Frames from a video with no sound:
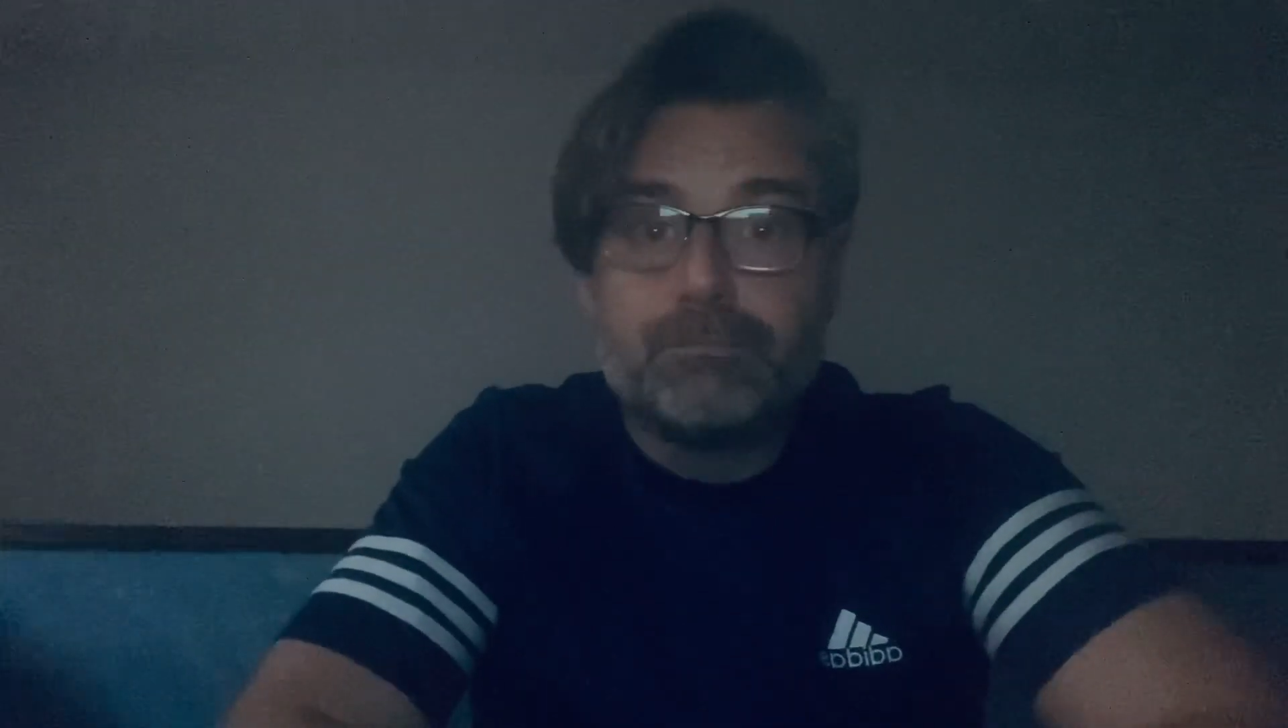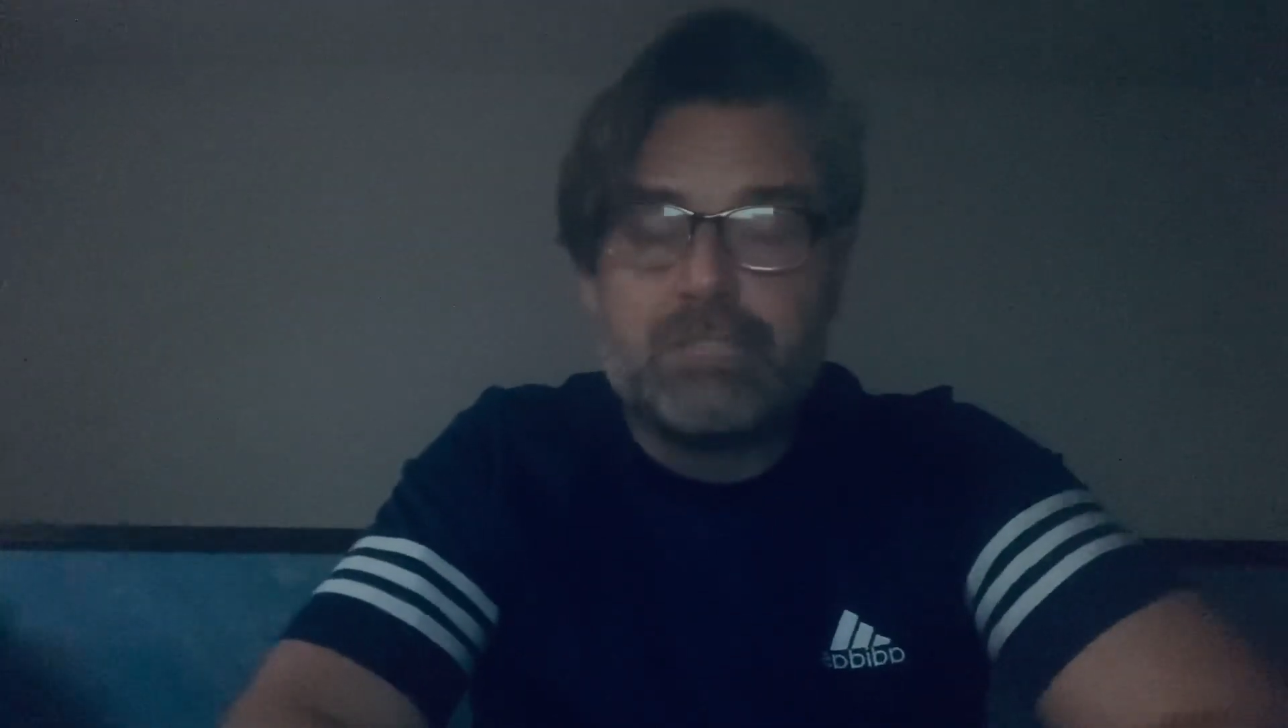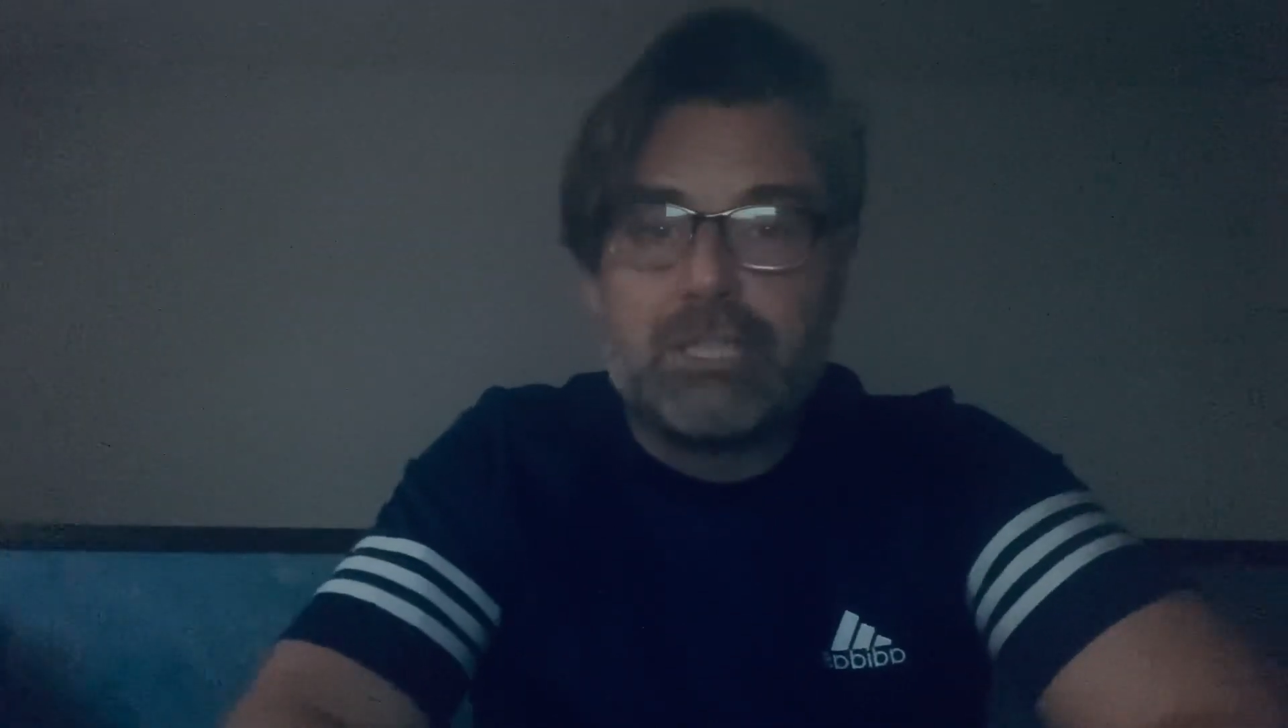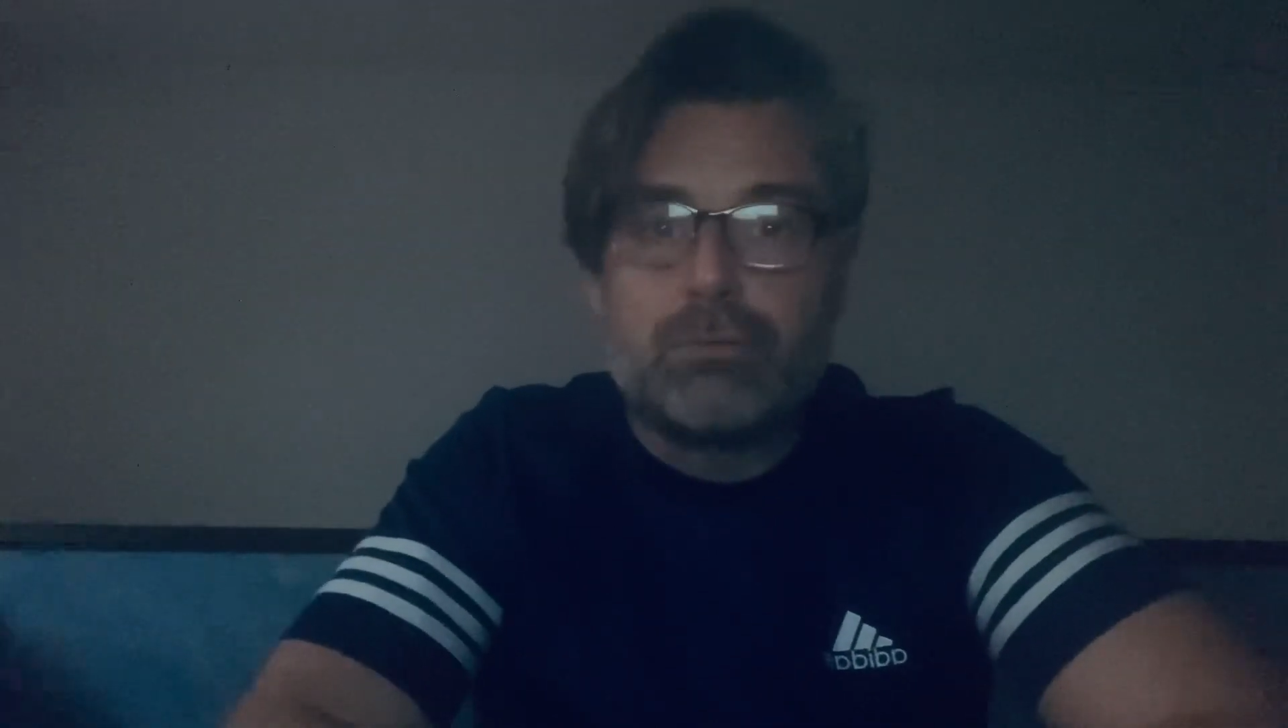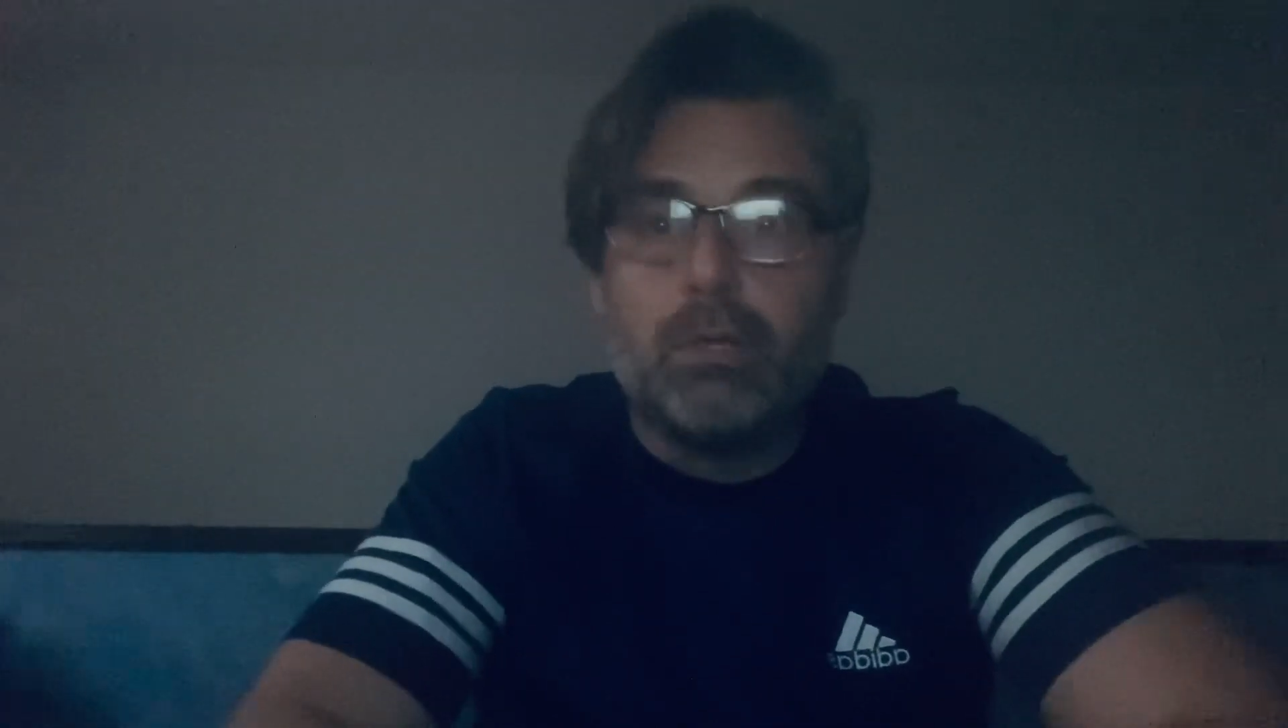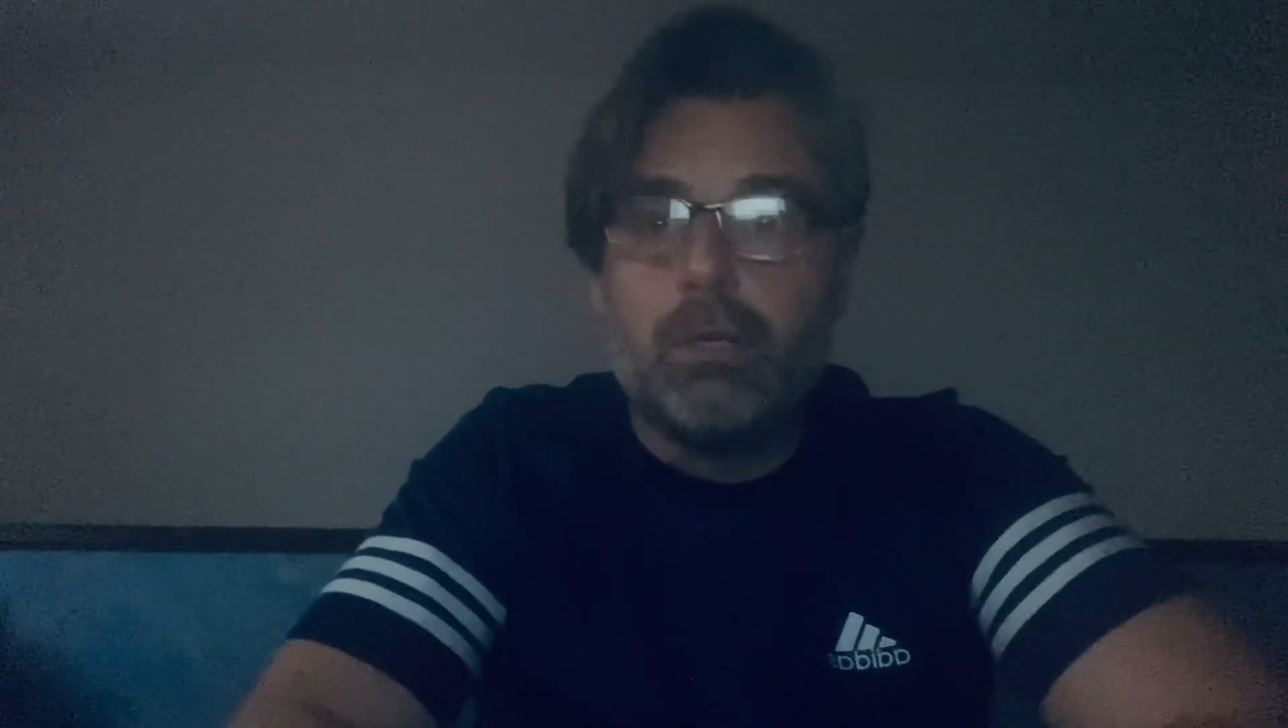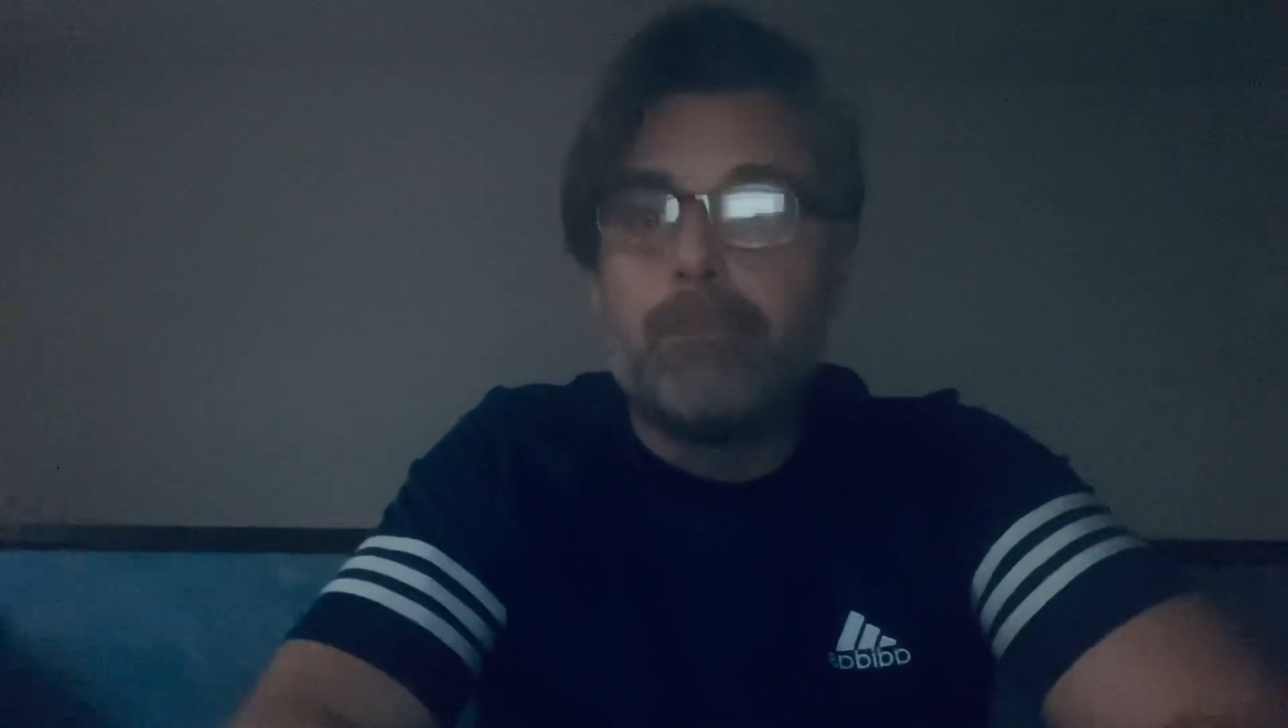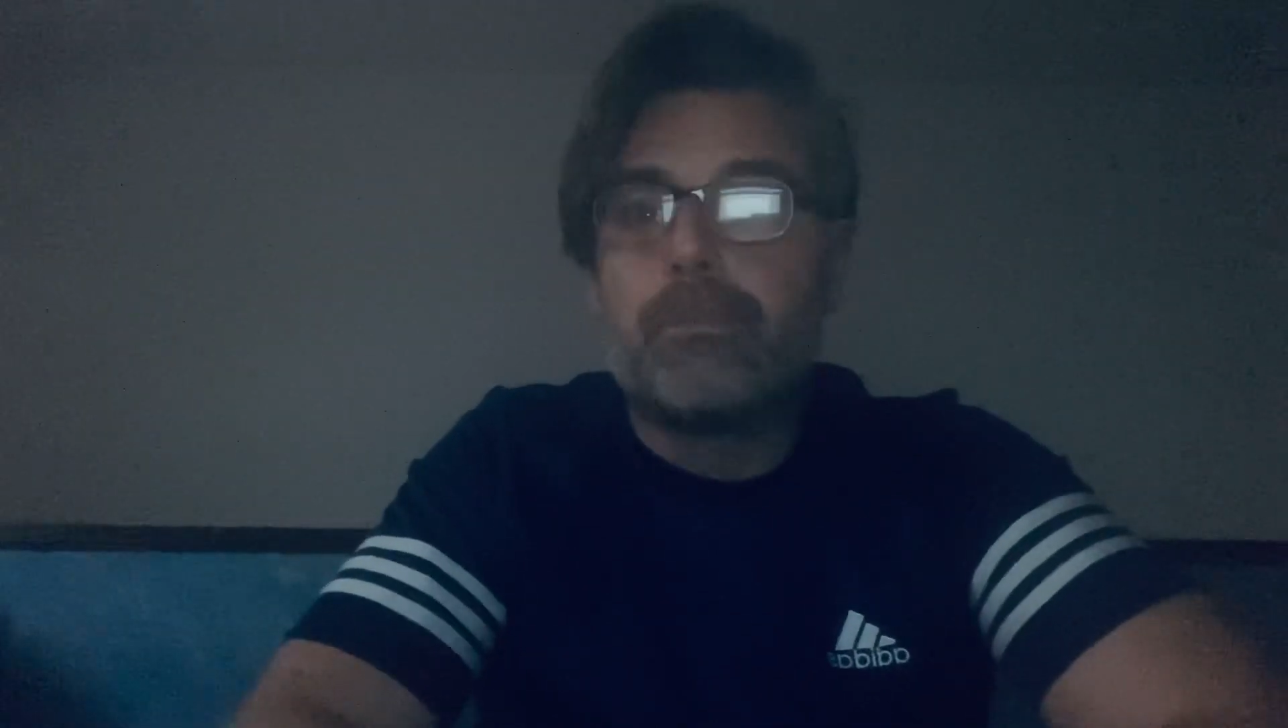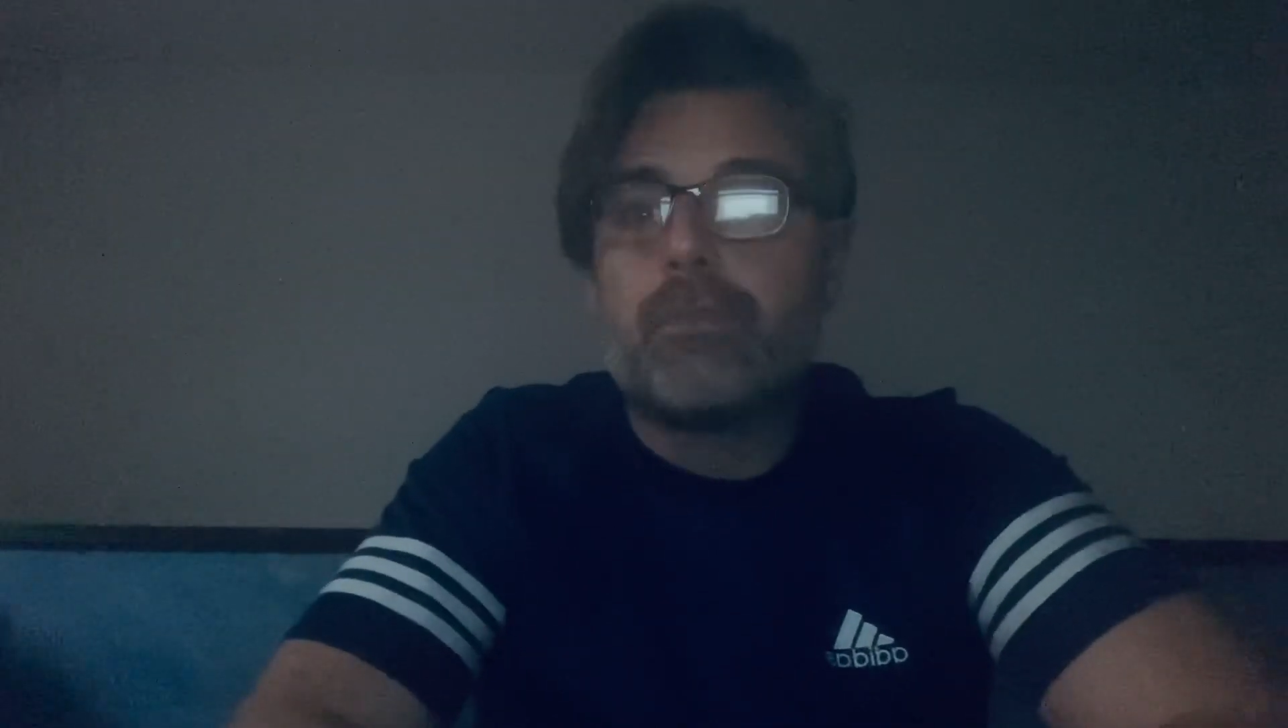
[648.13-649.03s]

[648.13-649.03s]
Sassuolo,